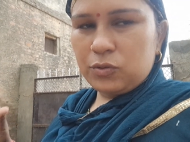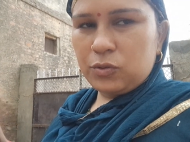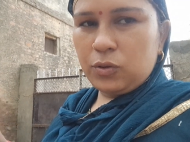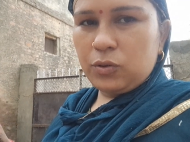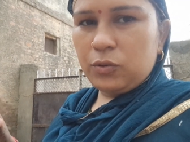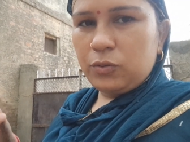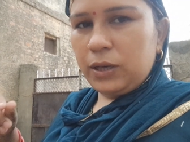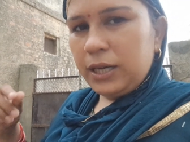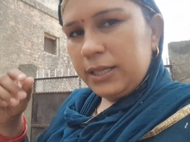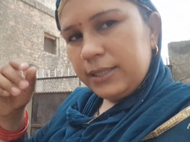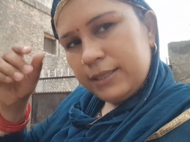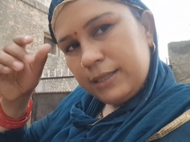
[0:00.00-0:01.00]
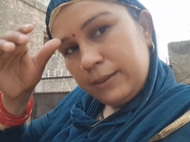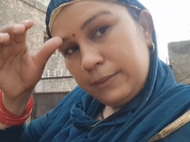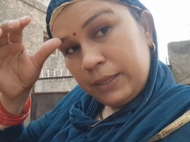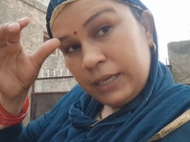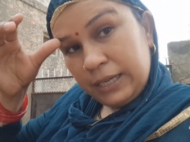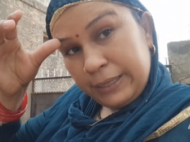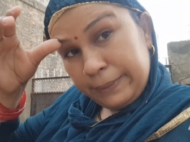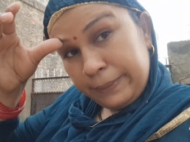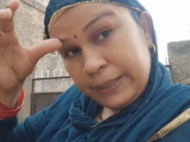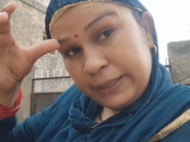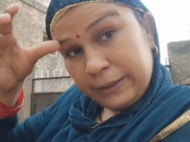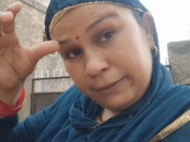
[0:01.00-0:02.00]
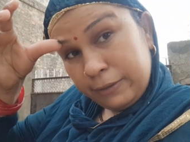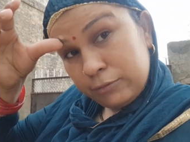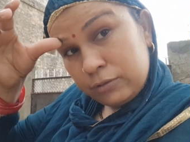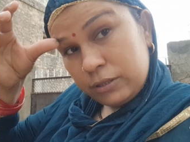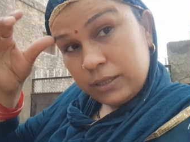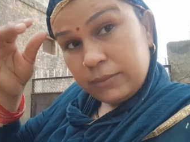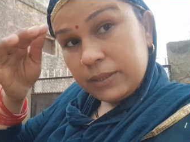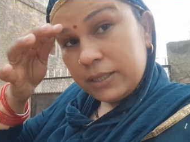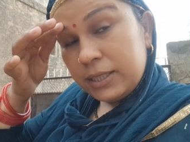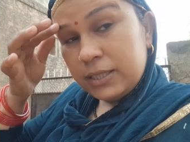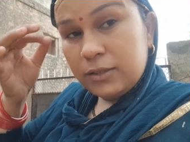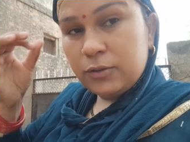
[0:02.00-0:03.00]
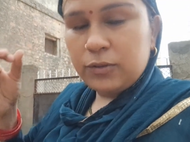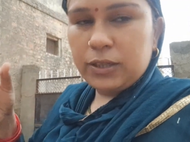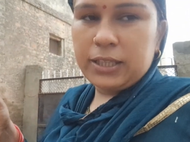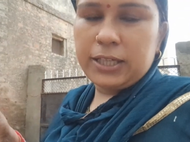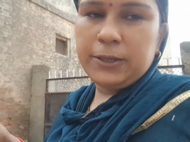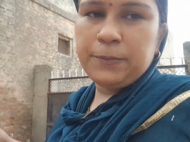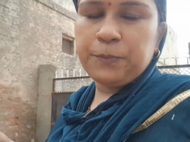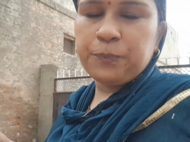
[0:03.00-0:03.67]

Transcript: तो वह रही थी मैं मखाला फेटा वहाँ उसने भी कई दिन हो गए थे